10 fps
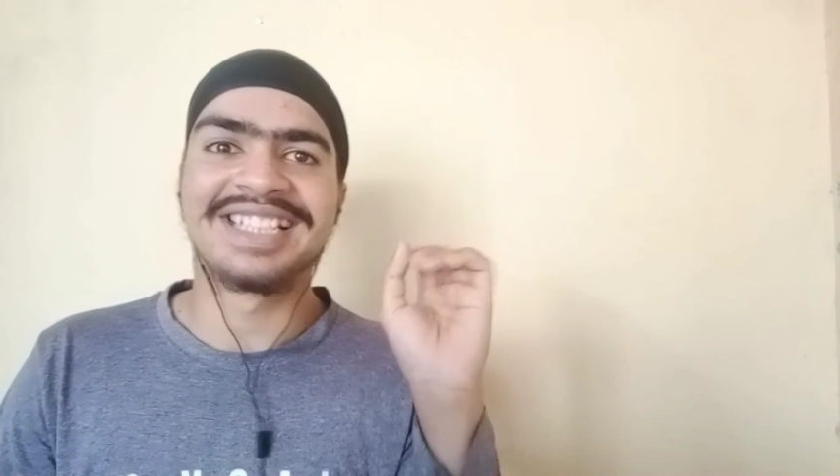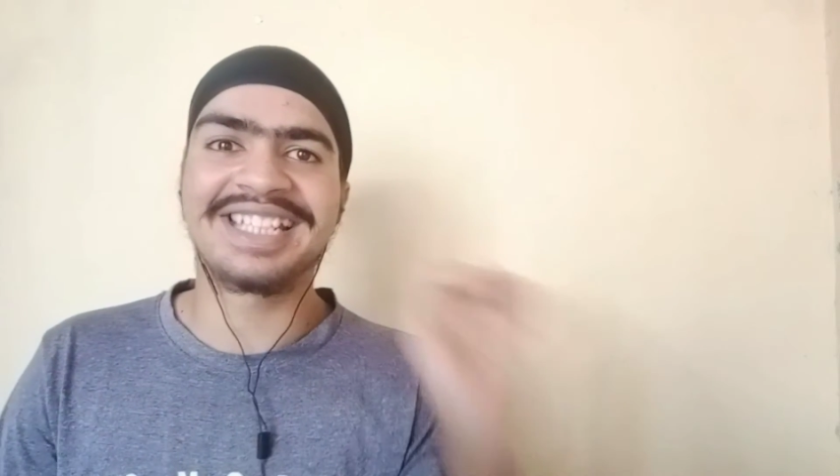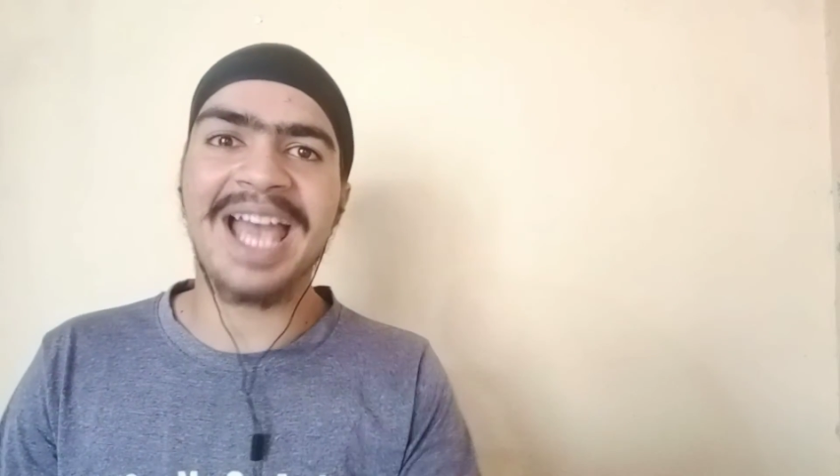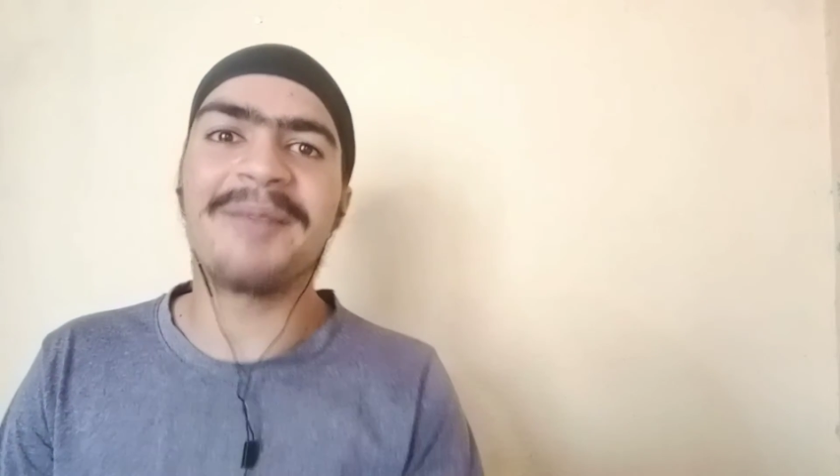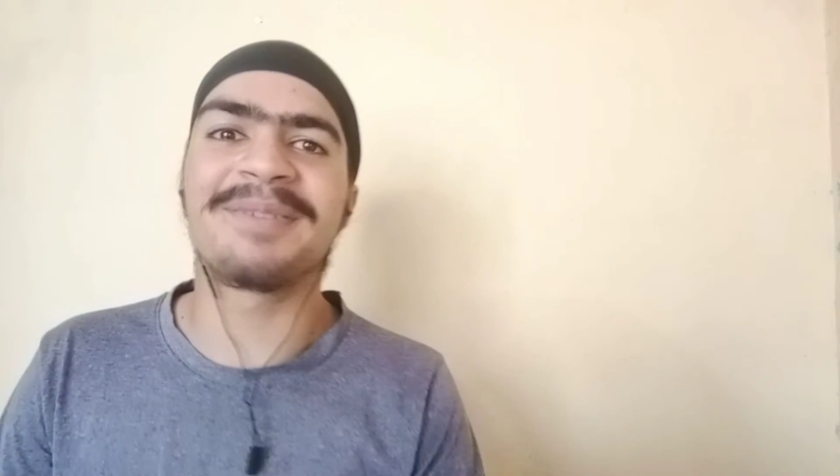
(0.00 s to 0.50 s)

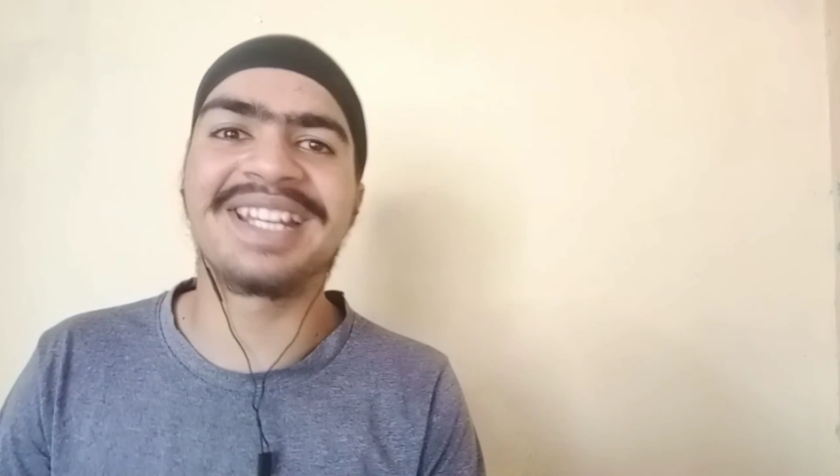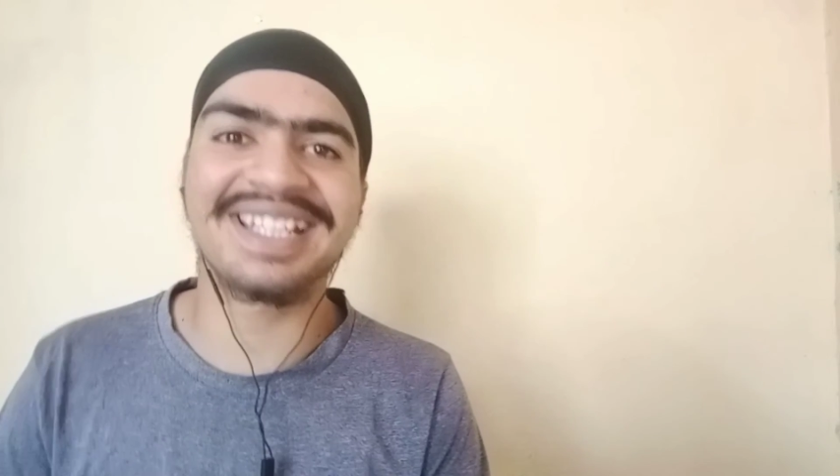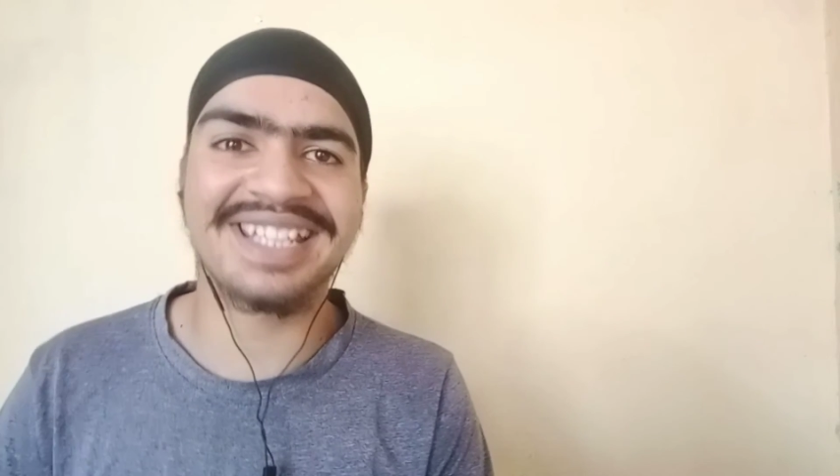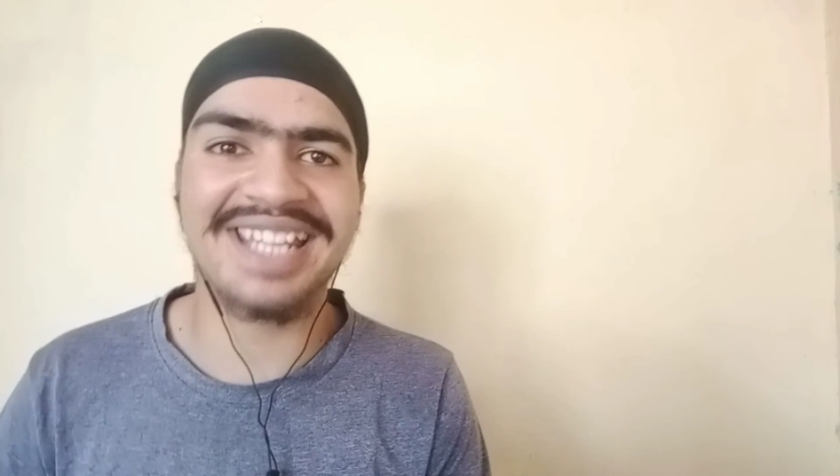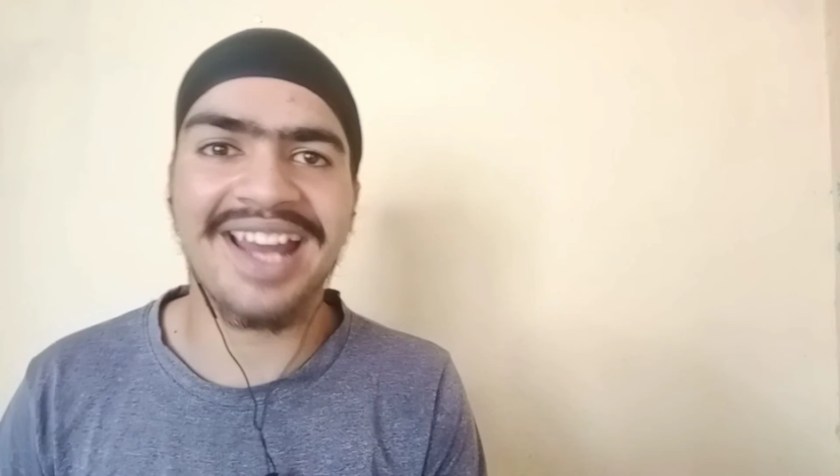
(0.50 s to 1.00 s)
क्या
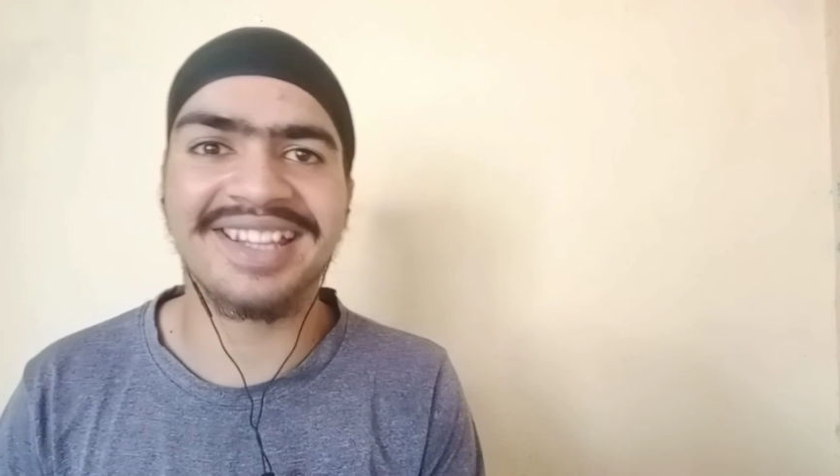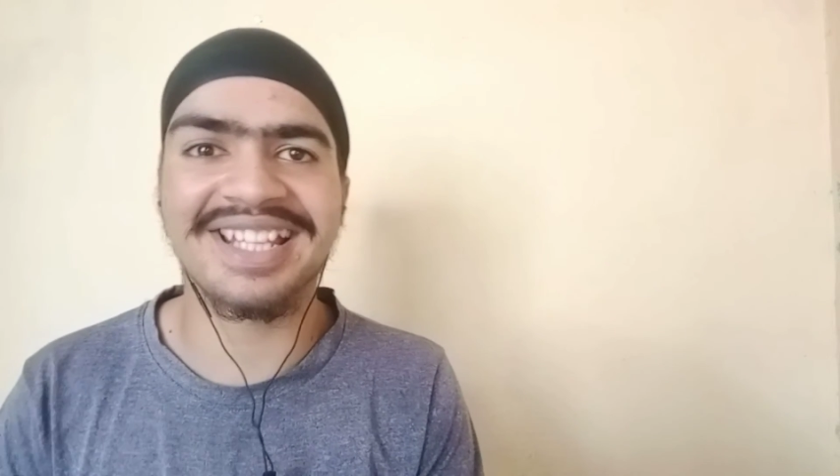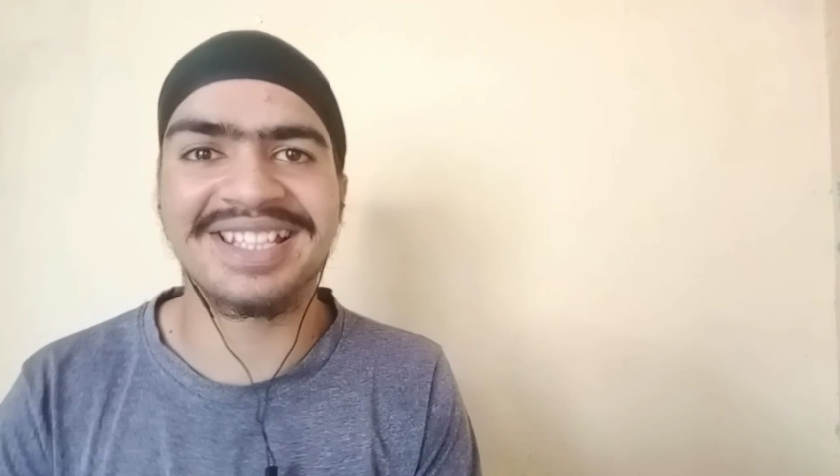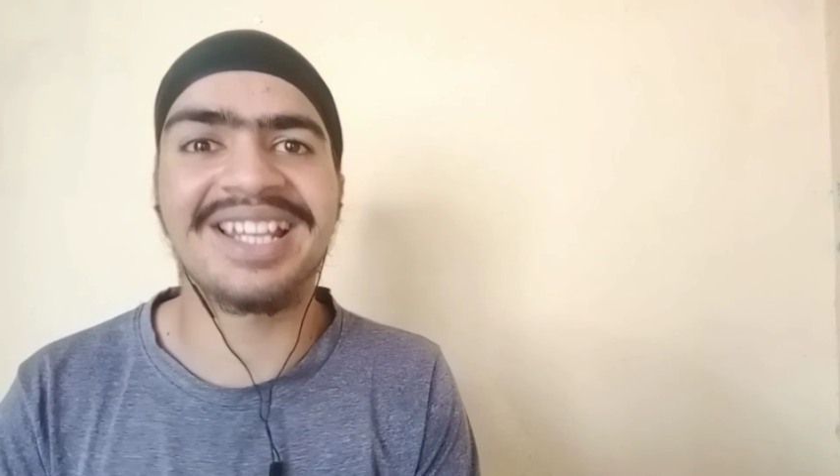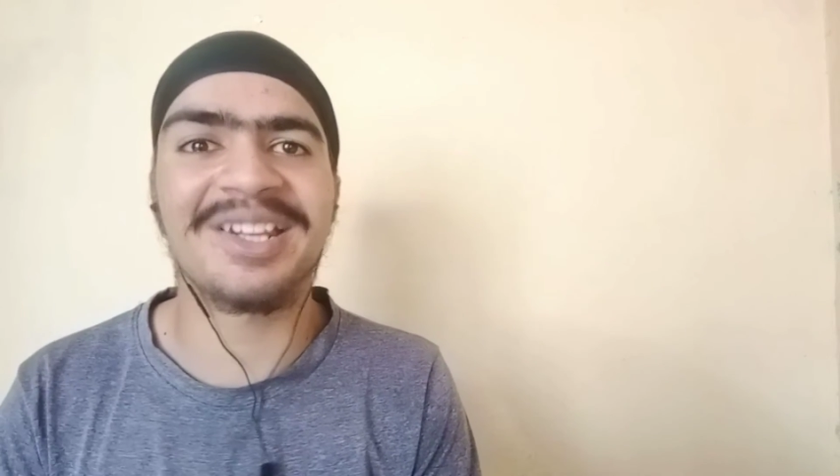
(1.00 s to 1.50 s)
बीट थी यार देसी